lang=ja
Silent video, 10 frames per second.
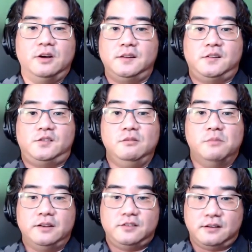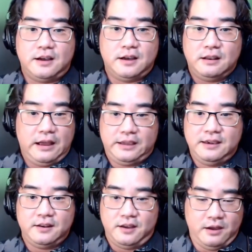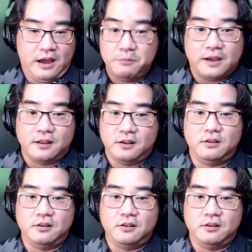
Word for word: で行動を、